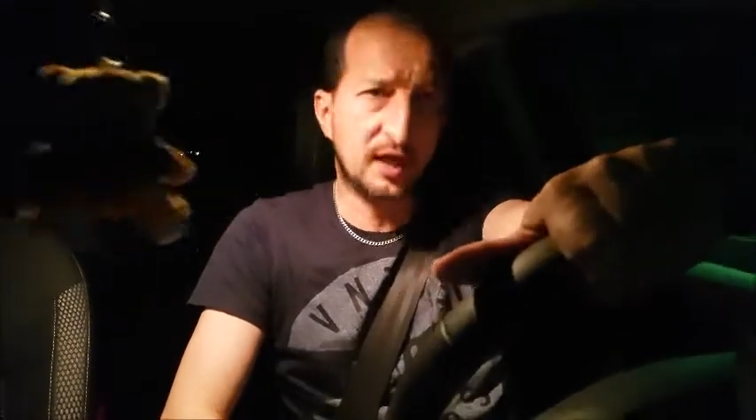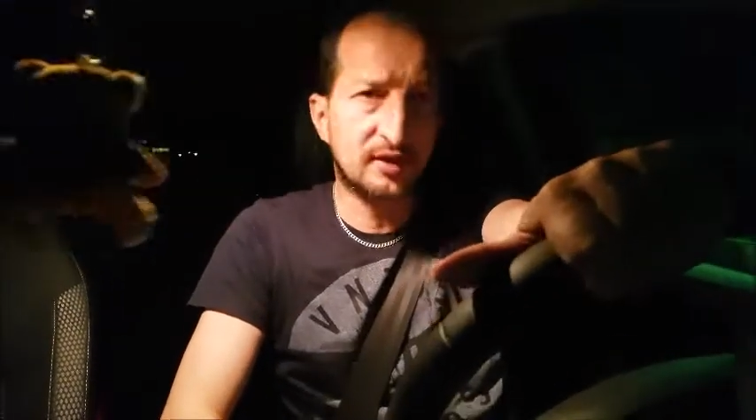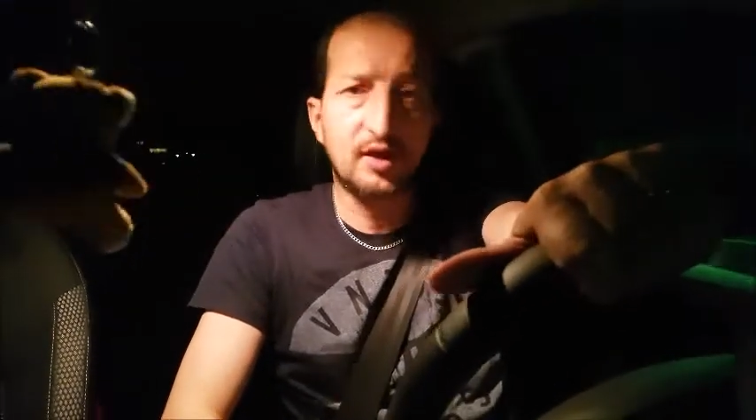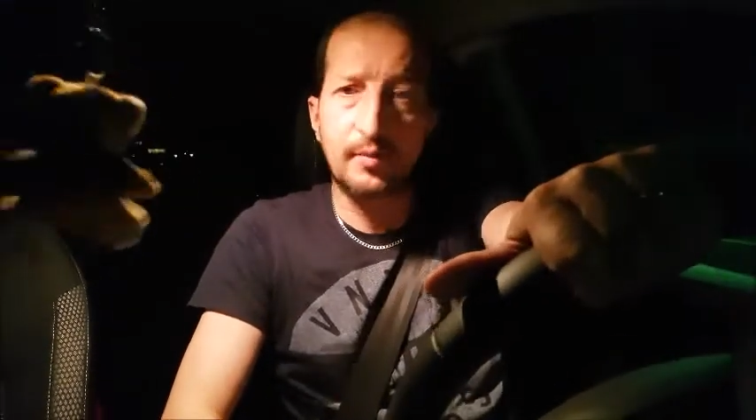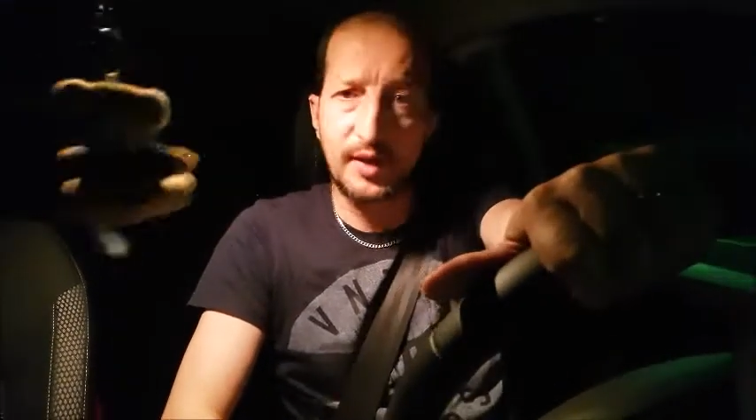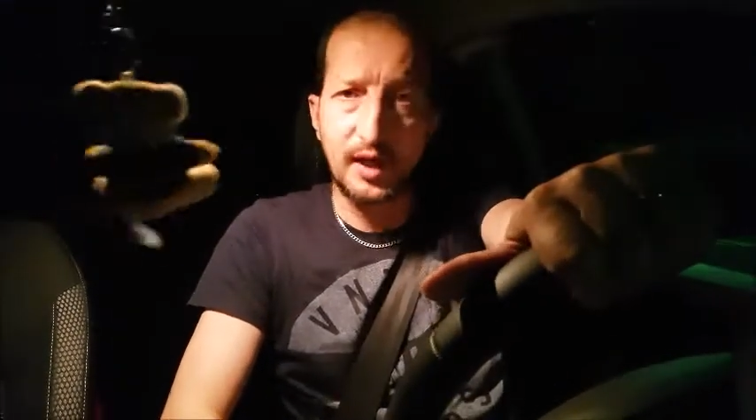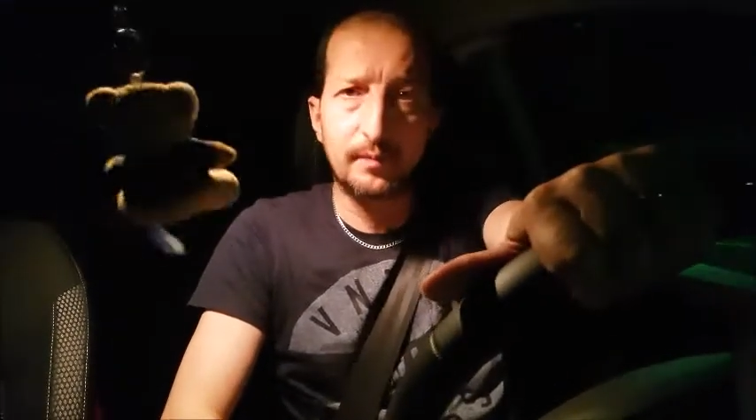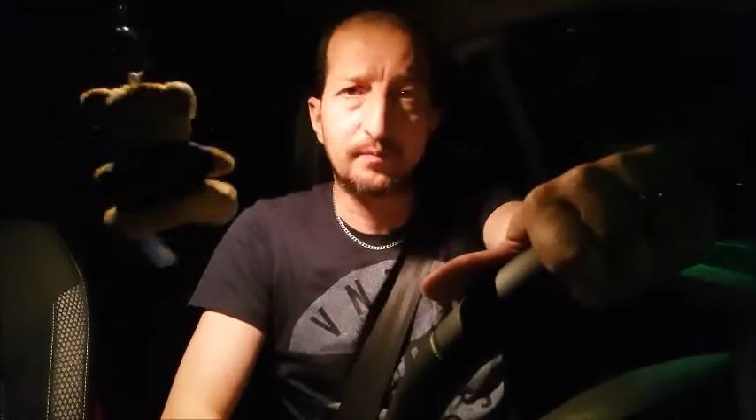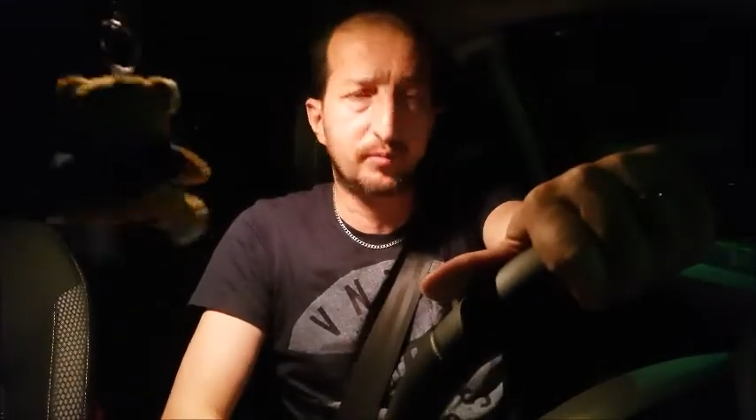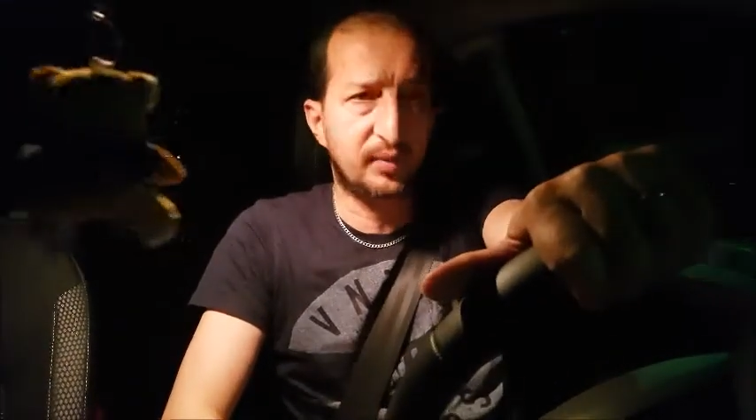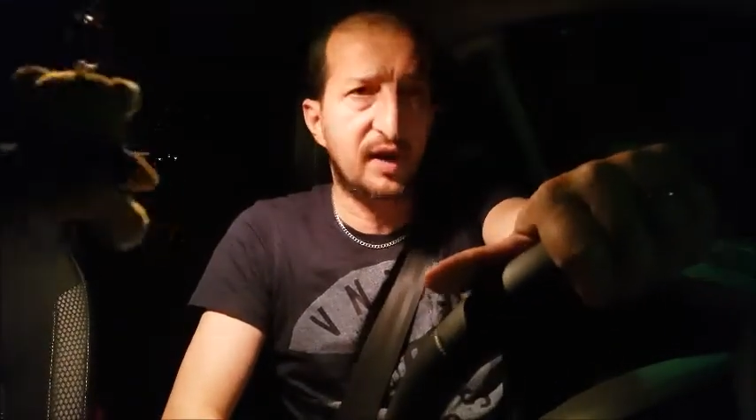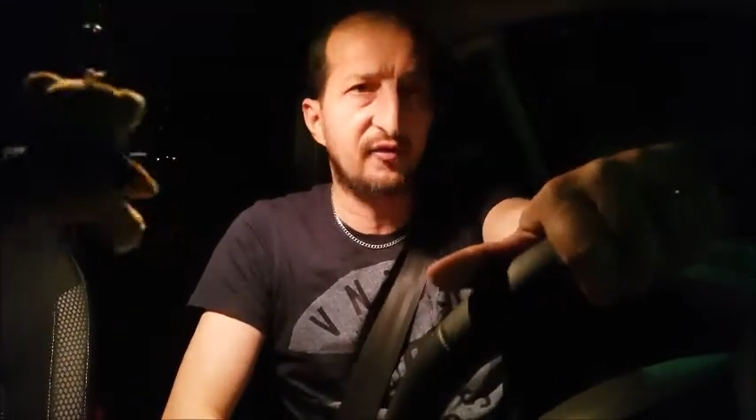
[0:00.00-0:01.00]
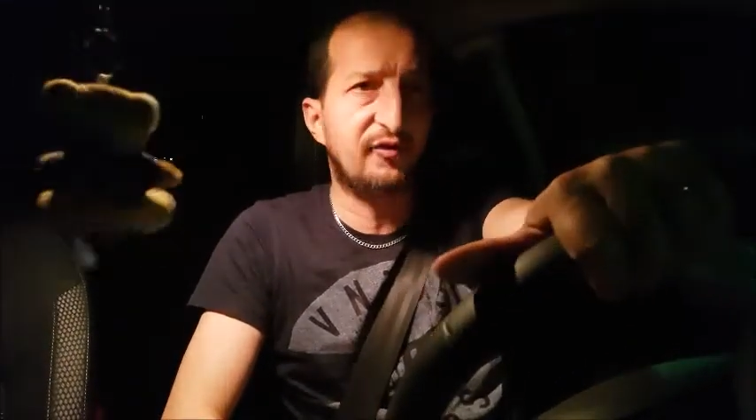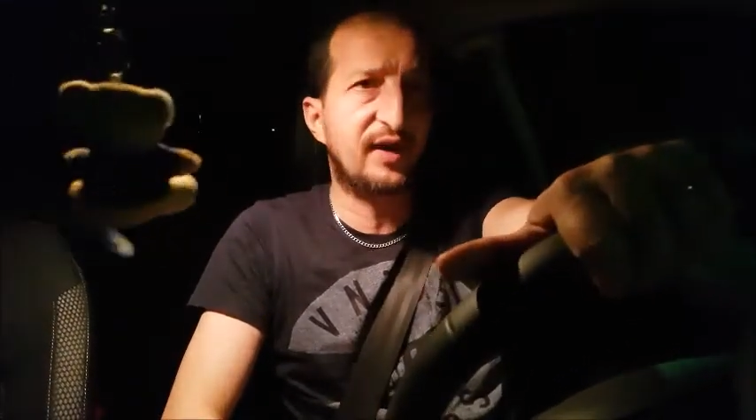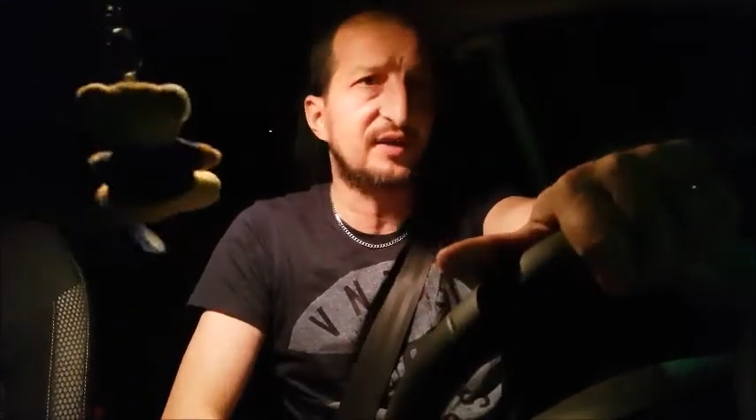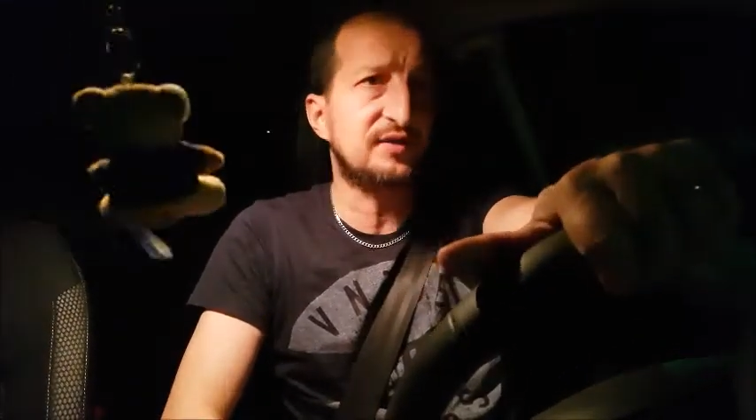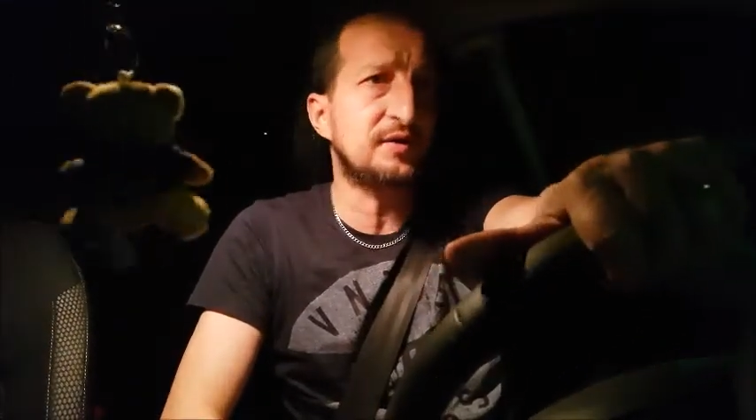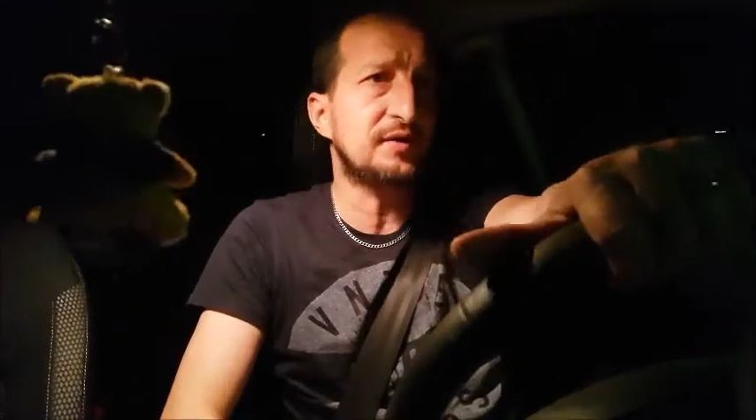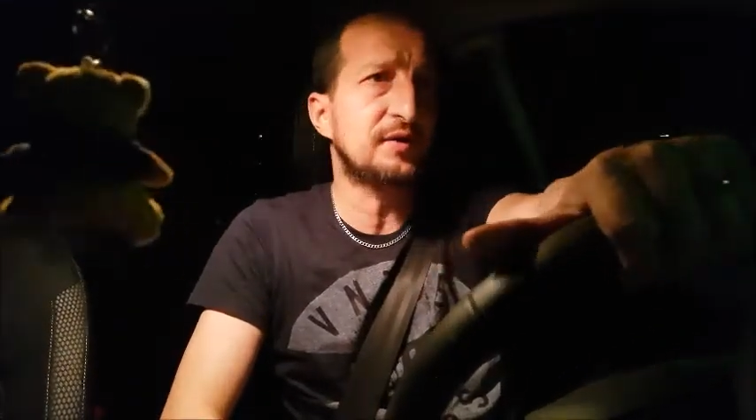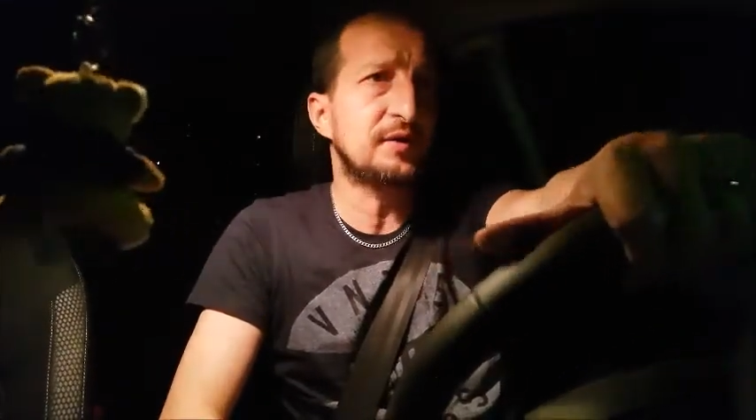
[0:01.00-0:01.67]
elle était bien, bien faite.